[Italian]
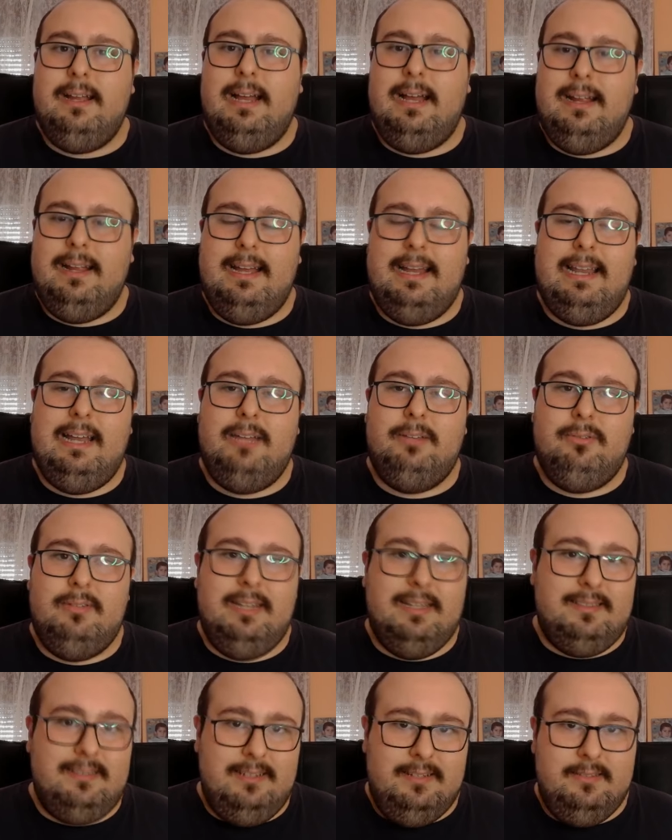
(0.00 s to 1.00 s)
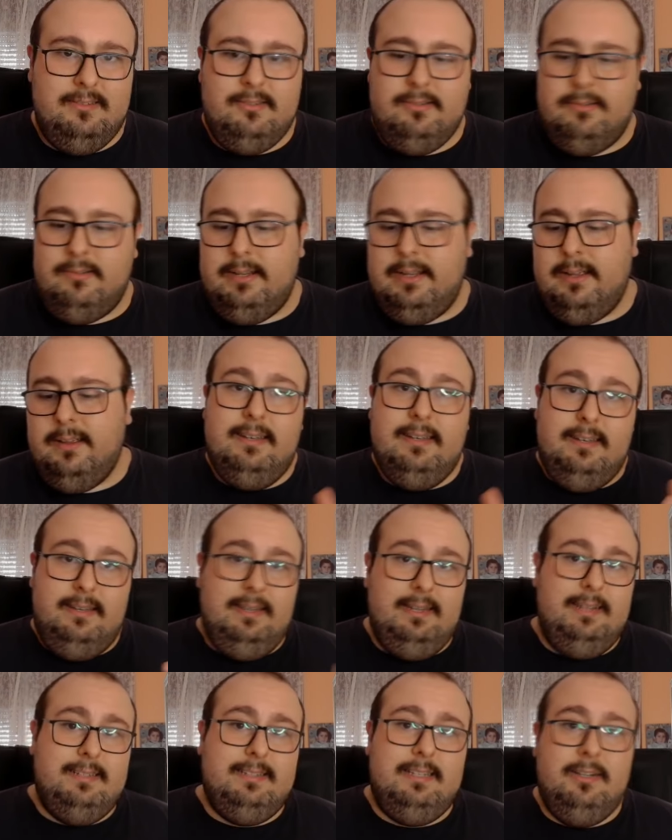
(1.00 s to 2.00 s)
calato di attenzione.
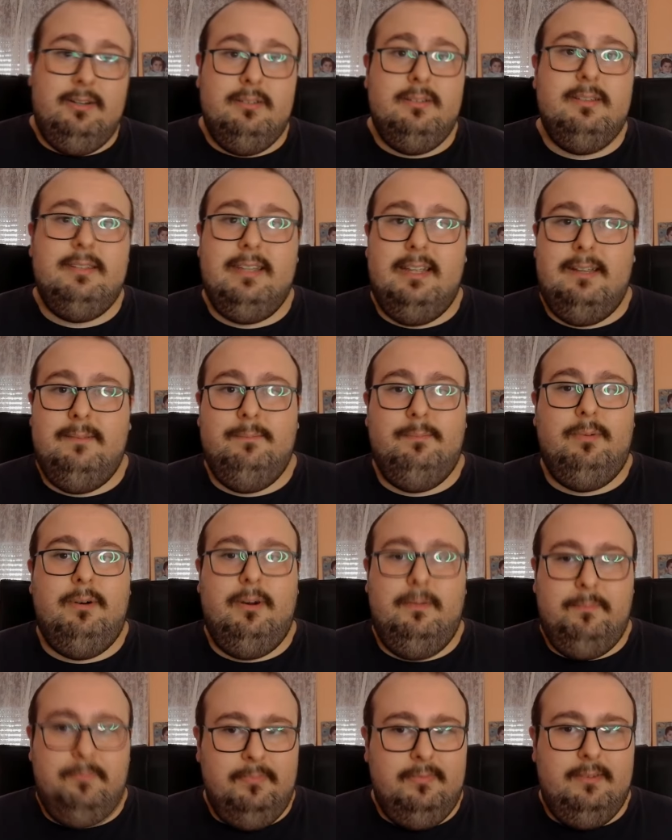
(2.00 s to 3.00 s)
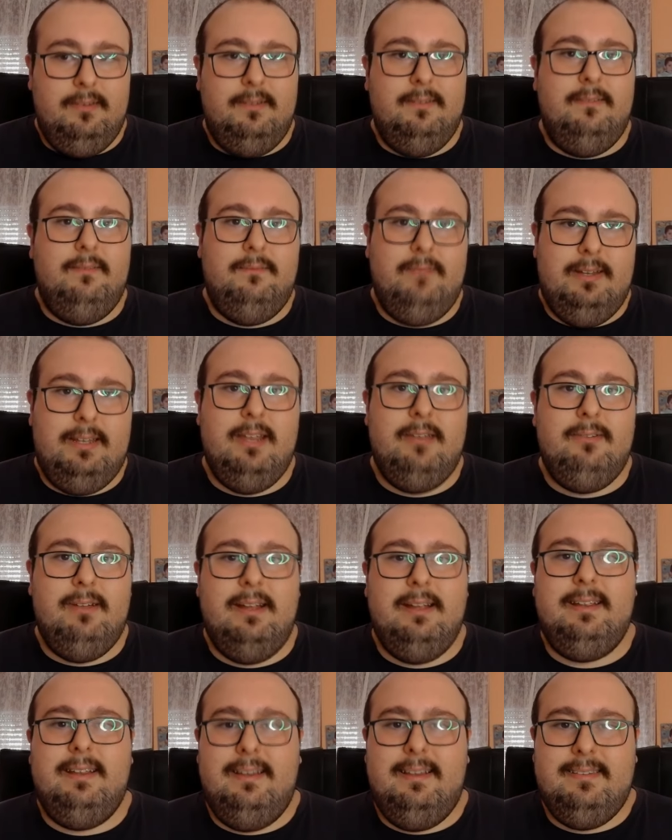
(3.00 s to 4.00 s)
Nel secondo tempo, vedendo
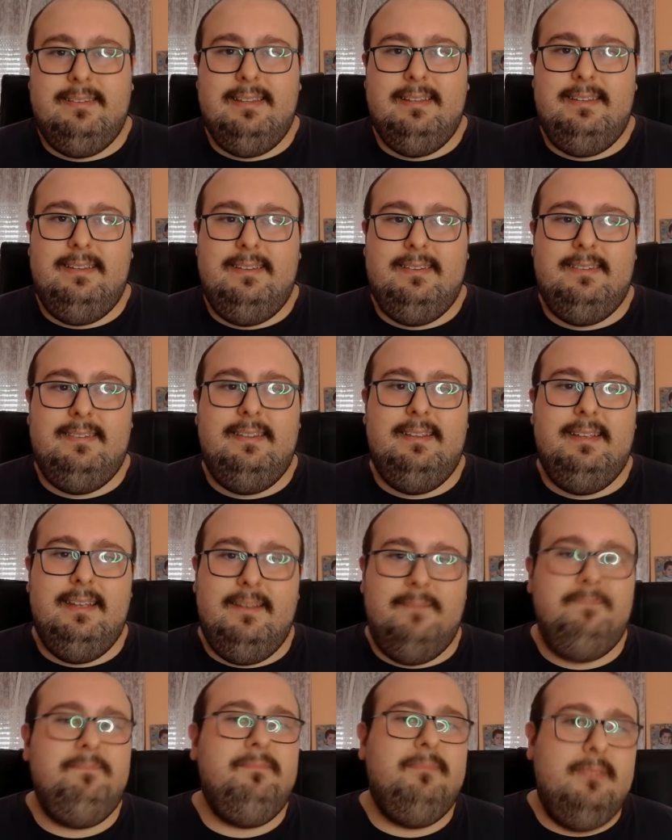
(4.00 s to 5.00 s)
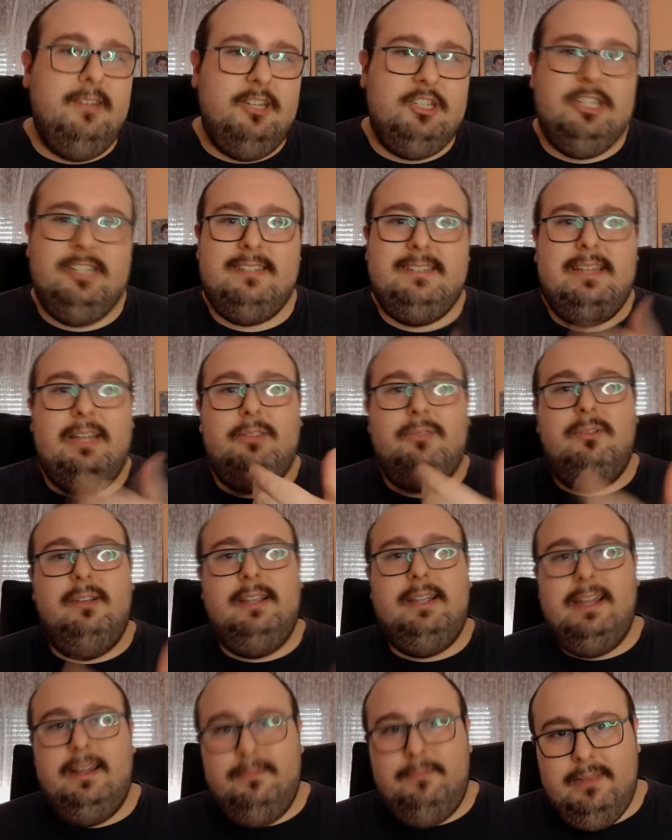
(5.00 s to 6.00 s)
anche le statistiche, c'è stato
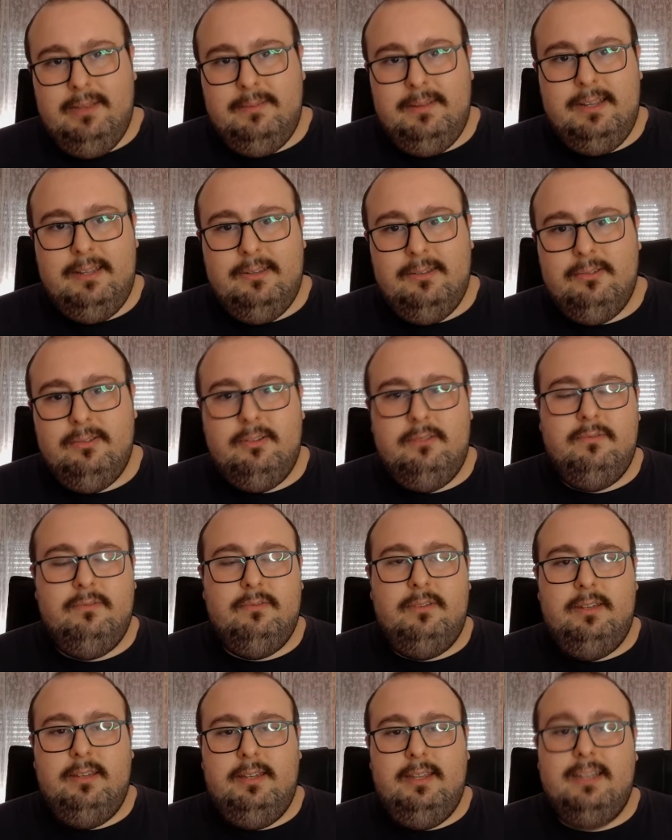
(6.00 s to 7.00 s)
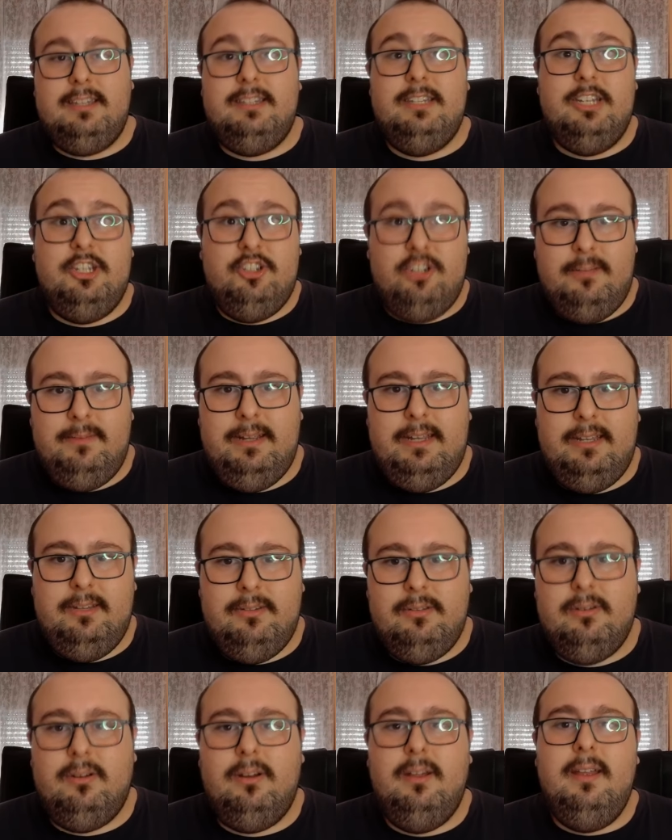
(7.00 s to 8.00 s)
il cambiamento di, di,
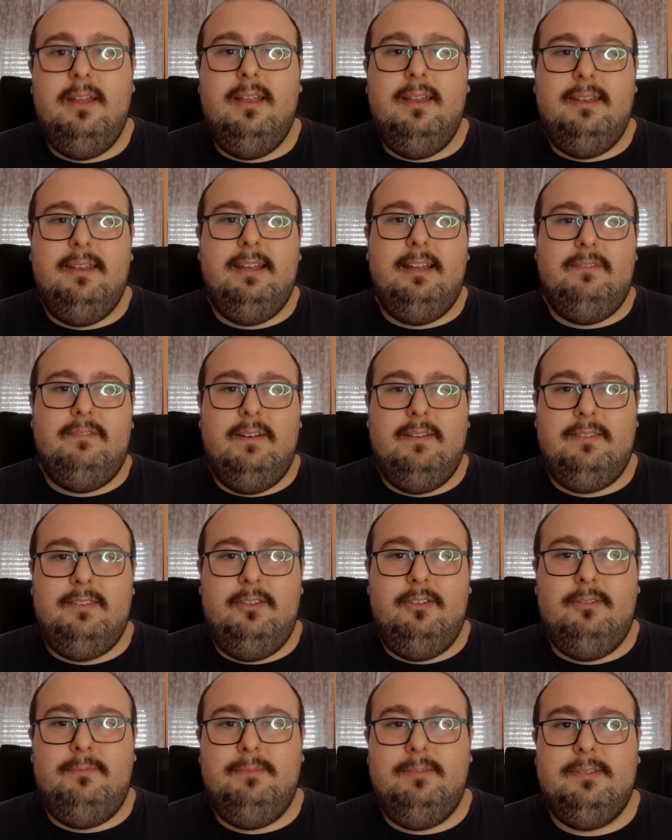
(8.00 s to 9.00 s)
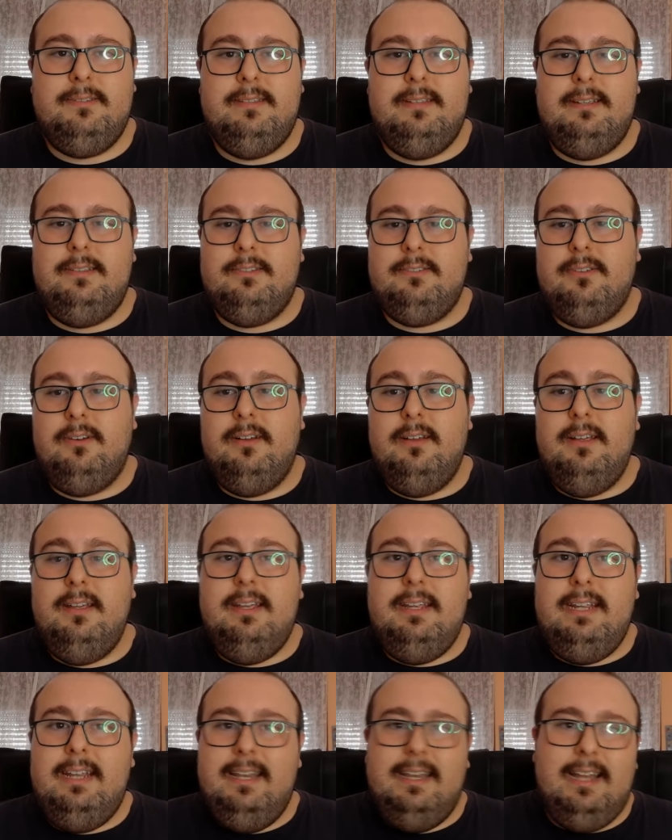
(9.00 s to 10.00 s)
atteggiamento nella fase di non possesso.
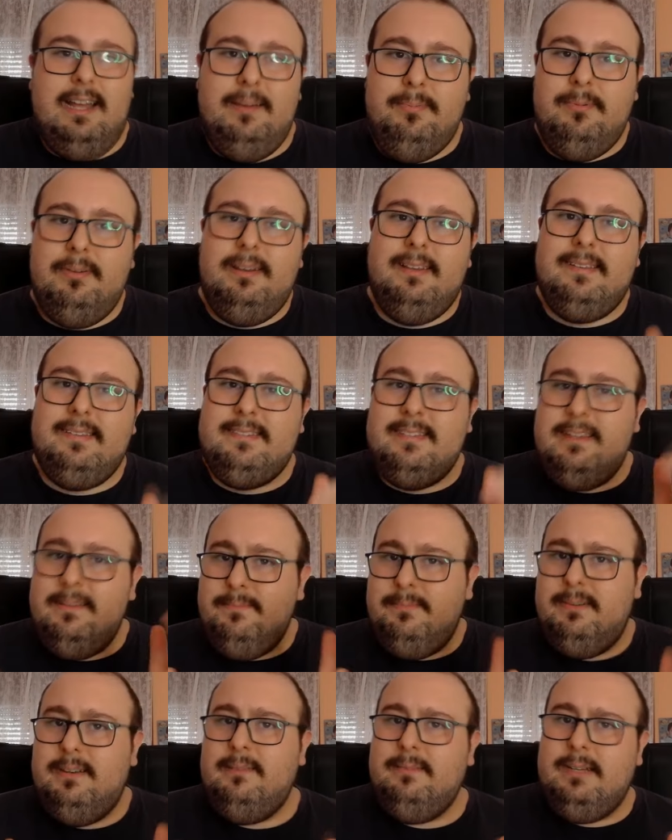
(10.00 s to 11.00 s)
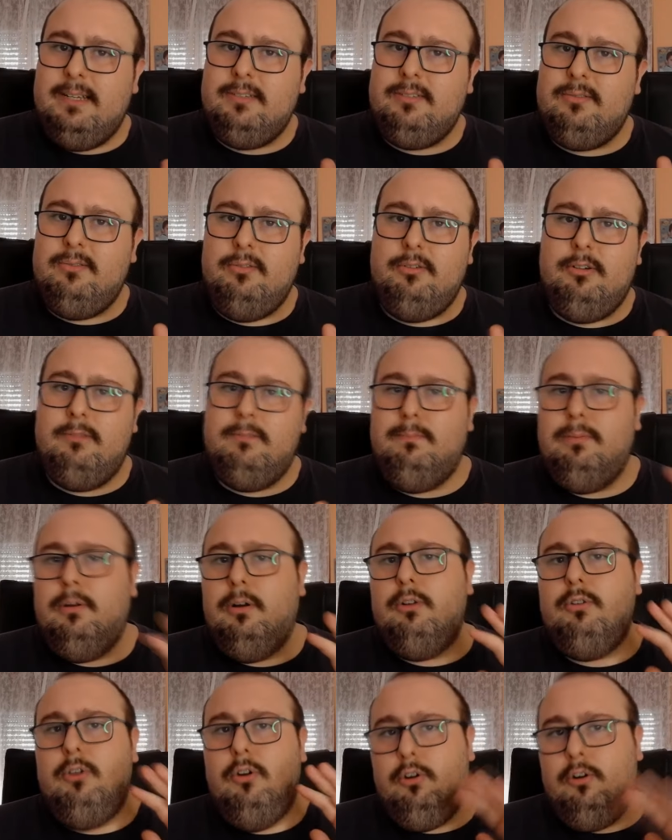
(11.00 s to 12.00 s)
Il Napoli è sempre rimasto col
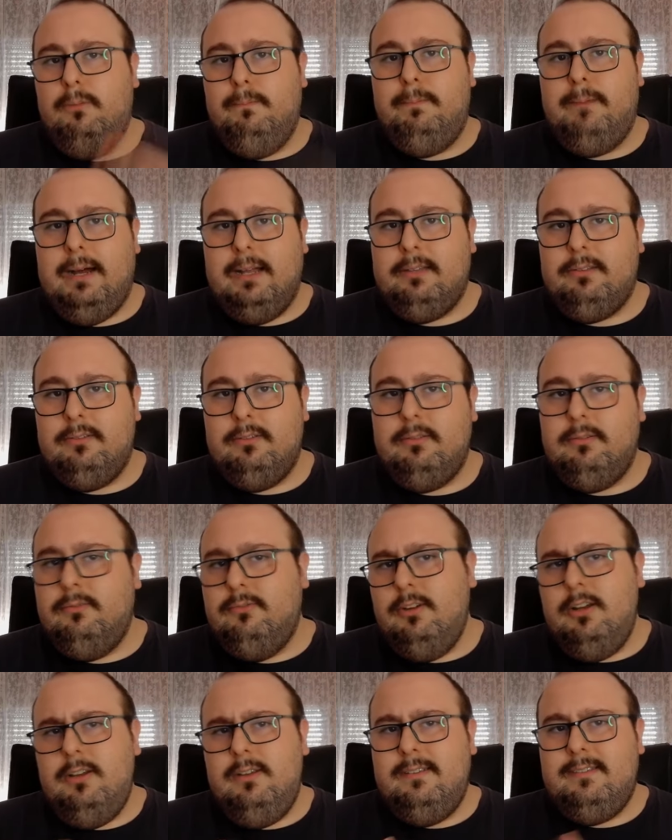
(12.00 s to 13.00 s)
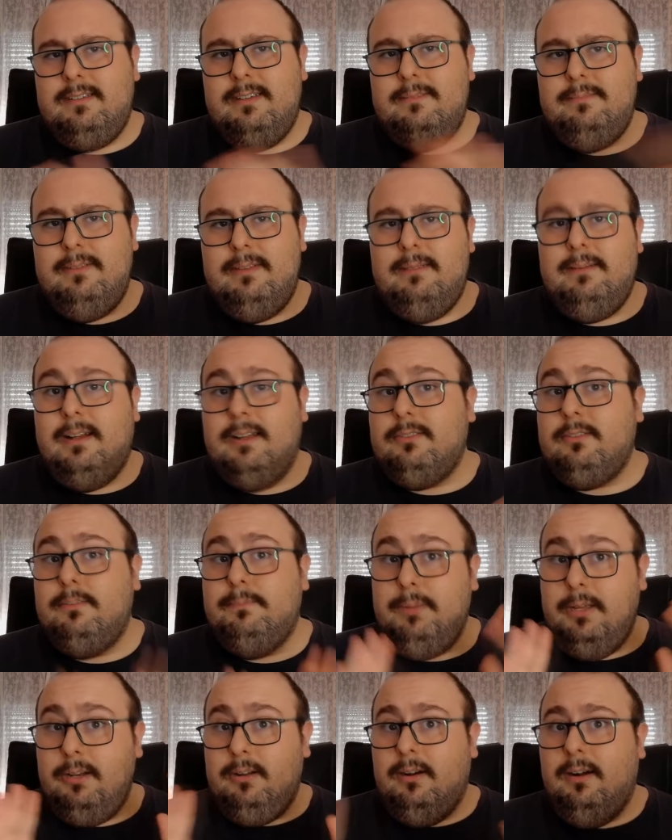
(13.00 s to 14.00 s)
blocco compatto, quello è sempre rimasto,
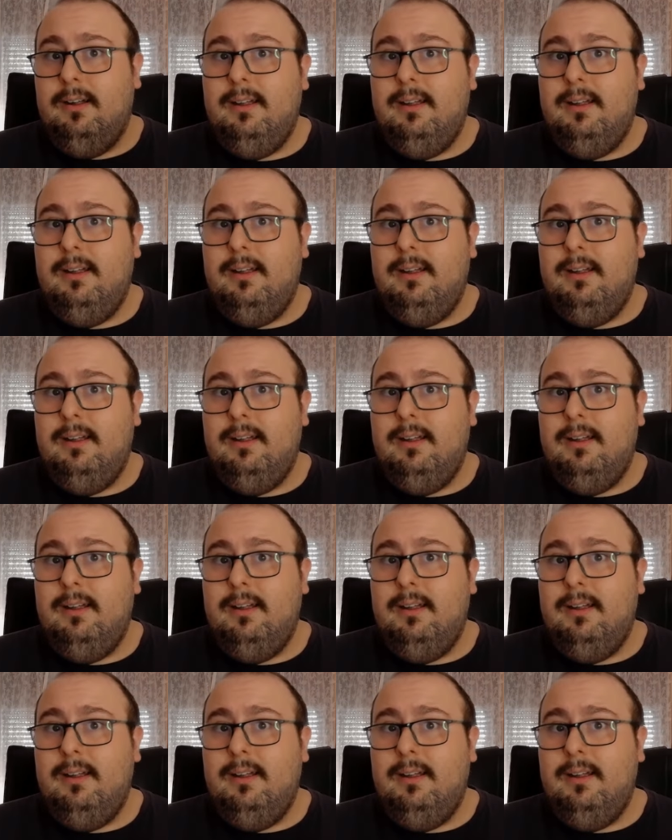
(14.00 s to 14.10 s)
però